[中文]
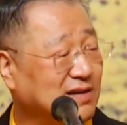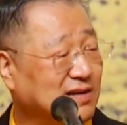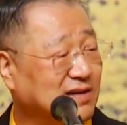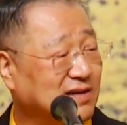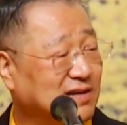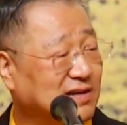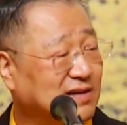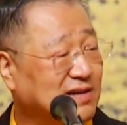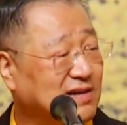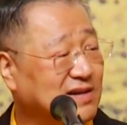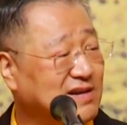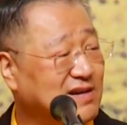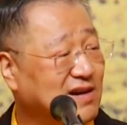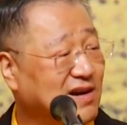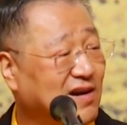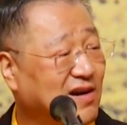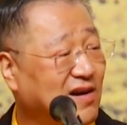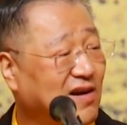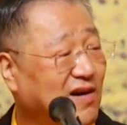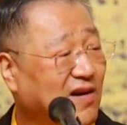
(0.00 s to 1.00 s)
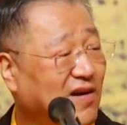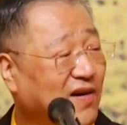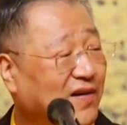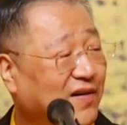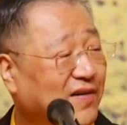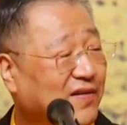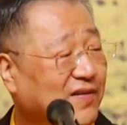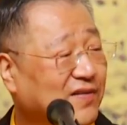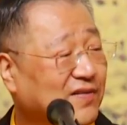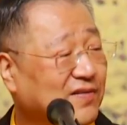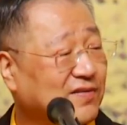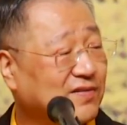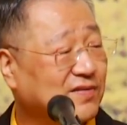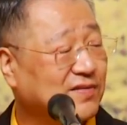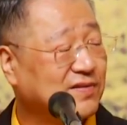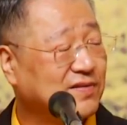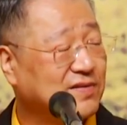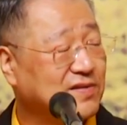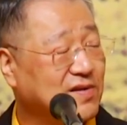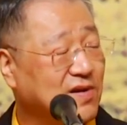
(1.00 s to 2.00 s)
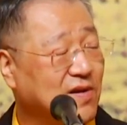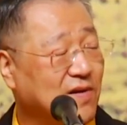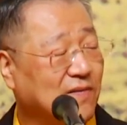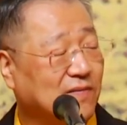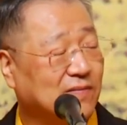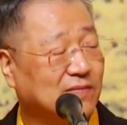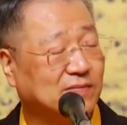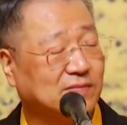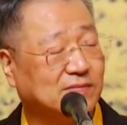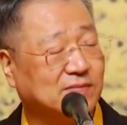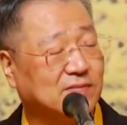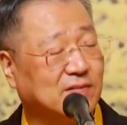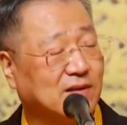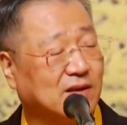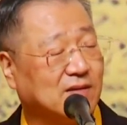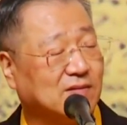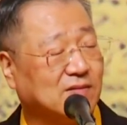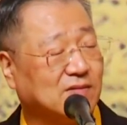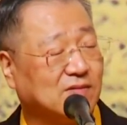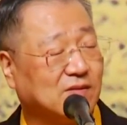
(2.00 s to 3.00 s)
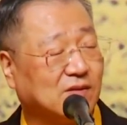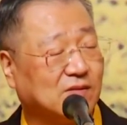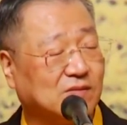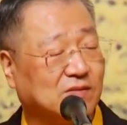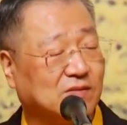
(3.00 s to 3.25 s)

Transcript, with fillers: 这个我跟我父亲前世是什么关系啊？